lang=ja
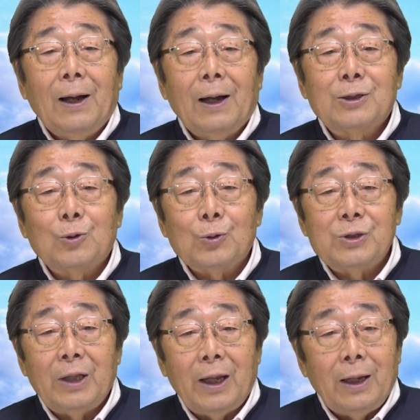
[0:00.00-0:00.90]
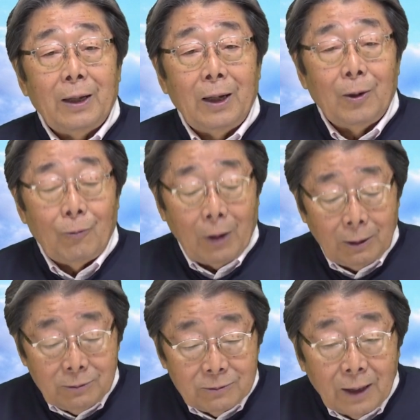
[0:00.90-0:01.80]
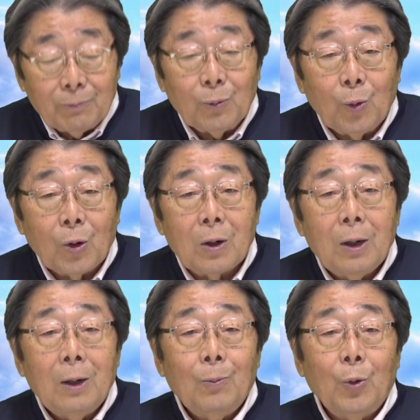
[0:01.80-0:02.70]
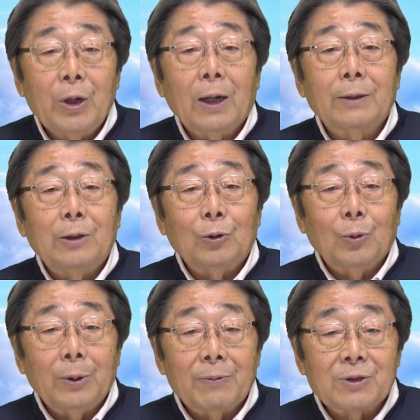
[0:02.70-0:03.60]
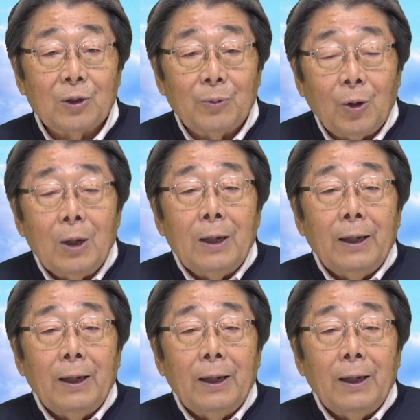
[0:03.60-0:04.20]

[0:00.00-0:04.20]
あちこちで、えー、ワンワンも盛り上がってると思いますけども、